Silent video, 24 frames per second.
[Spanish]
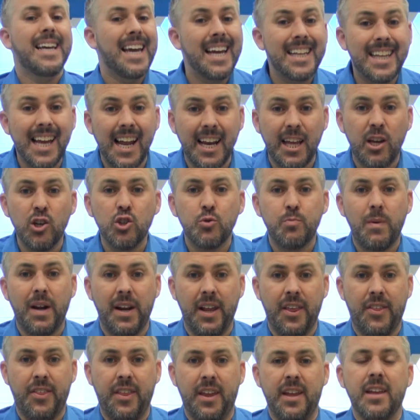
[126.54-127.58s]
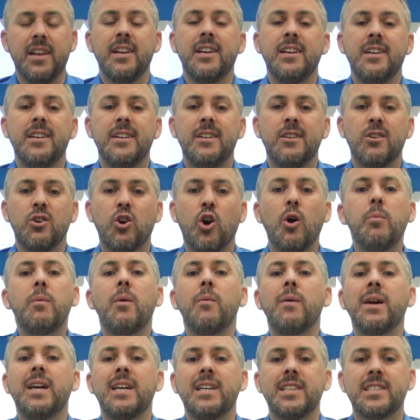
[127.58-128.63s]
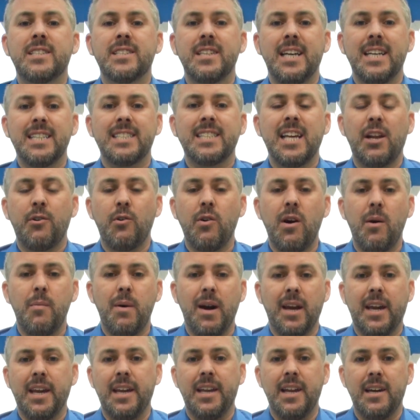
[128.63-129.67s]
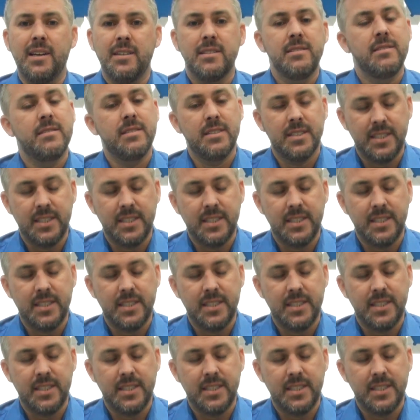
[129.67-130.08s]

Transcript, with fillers: ¿Qué tal? ¿Qué os parece? ¿Cómo veis esta nueva máquina?